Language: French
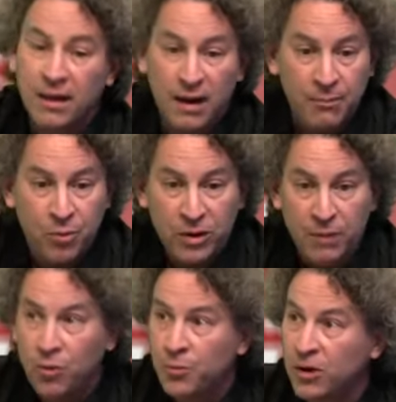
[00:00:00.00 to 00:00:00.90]
c'est la peau
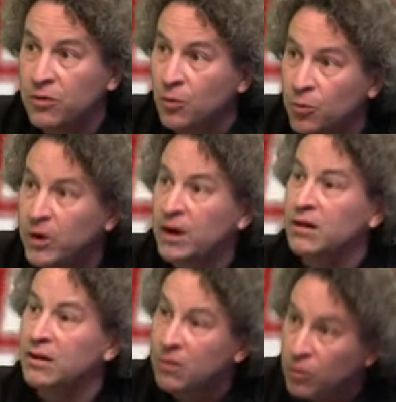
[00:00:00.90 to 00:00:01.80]
des populations
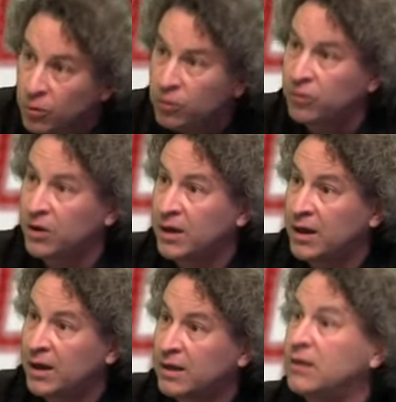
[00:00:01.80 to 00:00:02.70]
ukrainiennes et russes
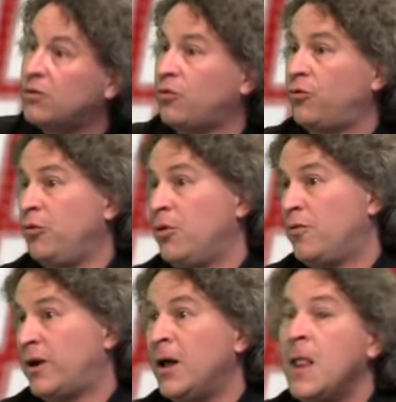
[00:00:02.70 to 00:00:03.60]
hein, qui est en jeu.
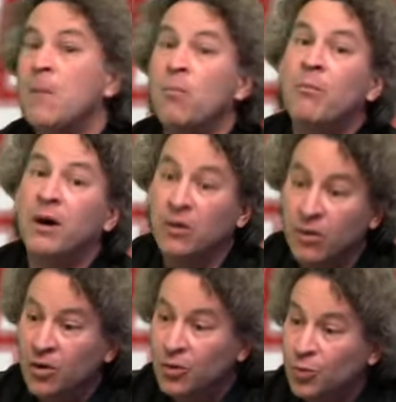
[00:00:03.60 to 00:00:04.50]
Voilà. Bon ben,
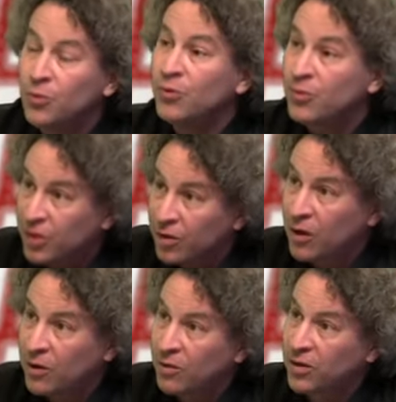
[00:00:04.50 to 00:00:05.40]
nous, c'est
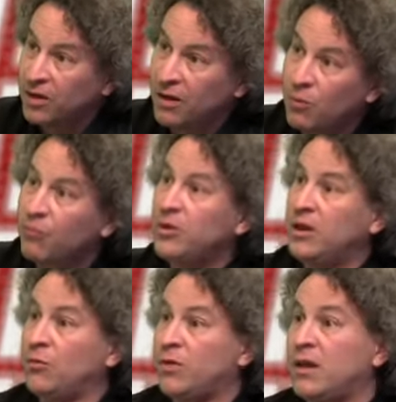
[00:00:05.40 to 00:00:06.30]
ça, c'est ça qu'on veut
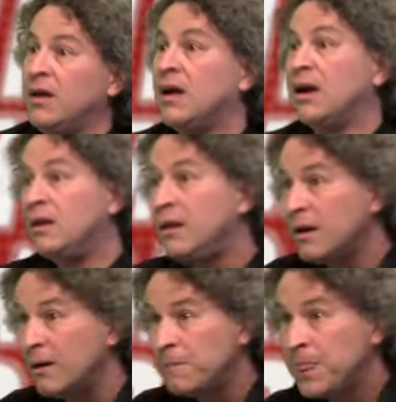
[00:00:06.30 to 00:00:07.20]
dénoncer et
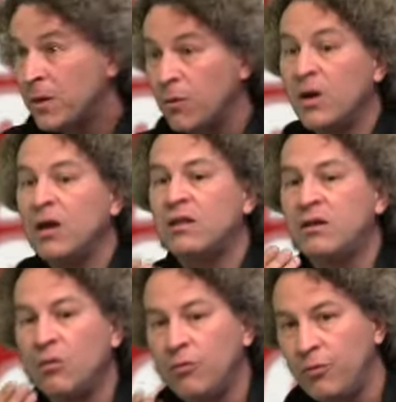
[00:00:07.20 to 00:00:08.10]
dire que
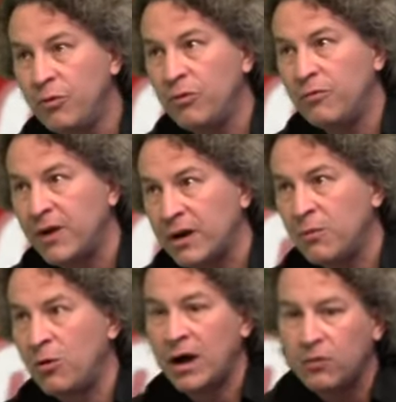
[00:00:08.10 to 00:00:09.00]
si on veut
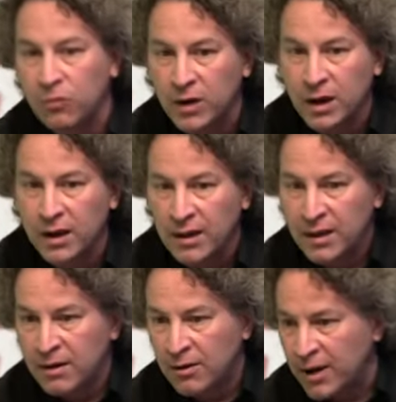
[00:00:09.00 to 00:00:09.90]
vraiment assurer
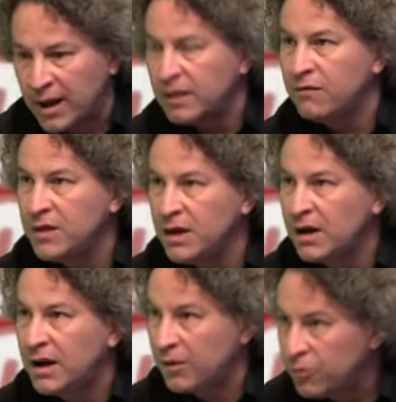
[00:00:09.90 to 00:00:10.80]
un
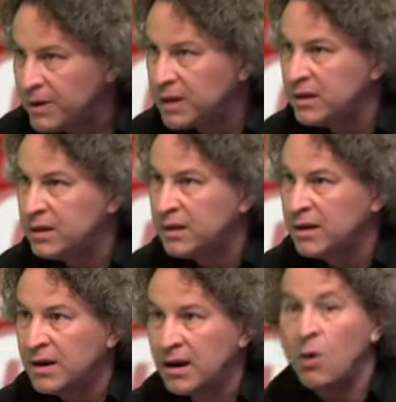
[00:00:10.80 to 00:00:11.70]
avenir à l'humanité,
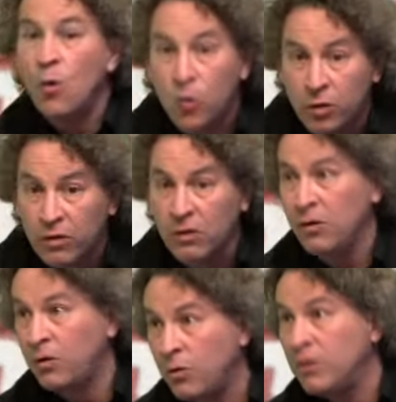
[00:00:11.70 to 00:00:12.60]
un autre
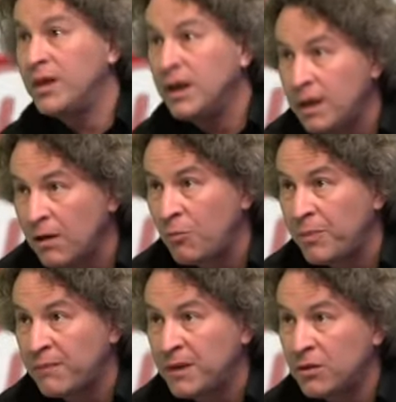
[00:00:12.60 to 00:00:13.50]
que des guerres en
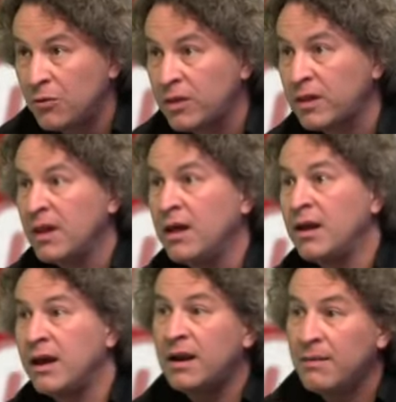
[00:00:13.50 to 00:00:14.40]
permanence
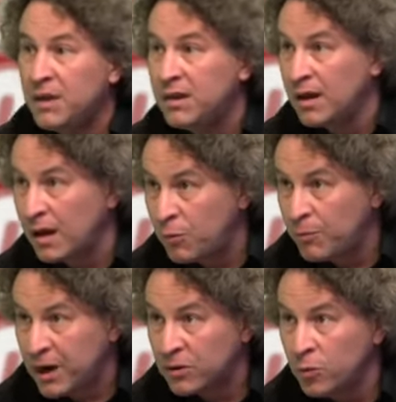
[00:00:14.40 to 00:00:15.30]
et la misère un
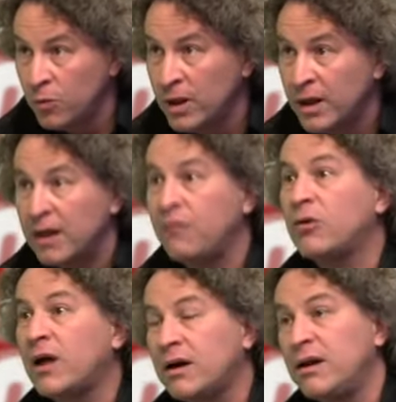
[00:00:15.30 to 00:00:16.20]
peu partout, il
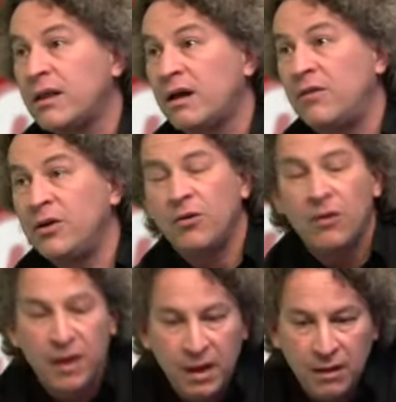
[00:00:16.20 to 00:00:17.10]
faudra que les
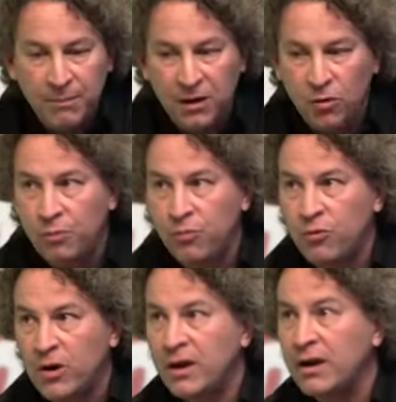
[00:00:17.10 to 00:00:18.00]
travailleurs y prennent le
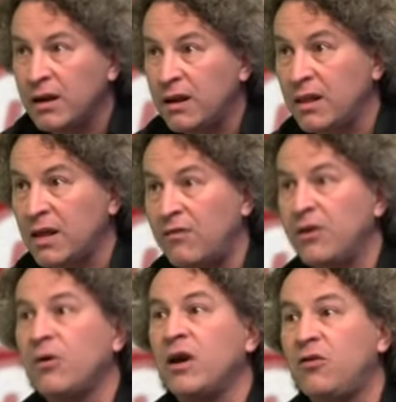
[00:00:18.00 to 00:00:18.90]
pouvoir et que les
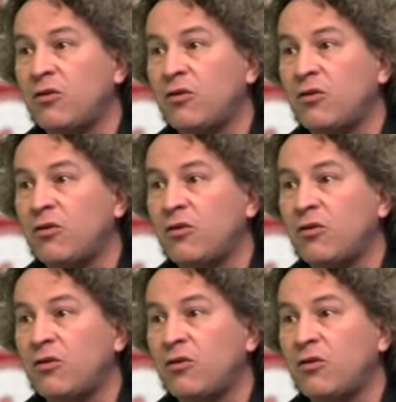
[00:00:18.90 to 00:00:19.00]
travailleurs y